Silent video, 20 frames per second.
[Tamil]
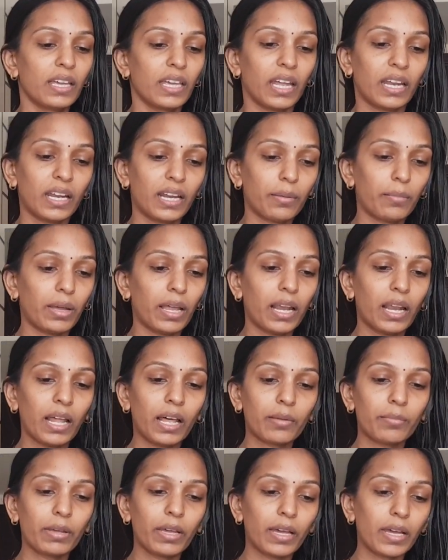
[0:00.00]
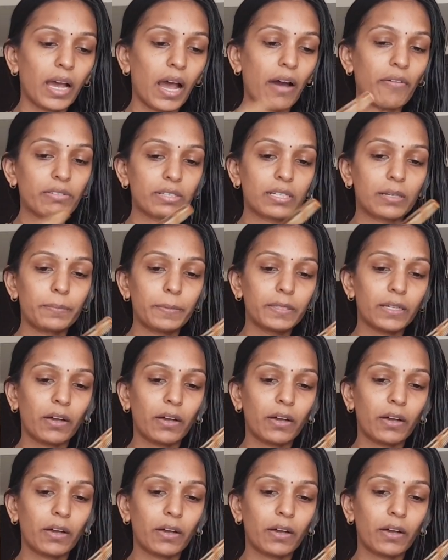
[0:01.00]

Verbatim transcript: ஏன்னா நம்ம எல்லாருமே அவசரப்பட்டு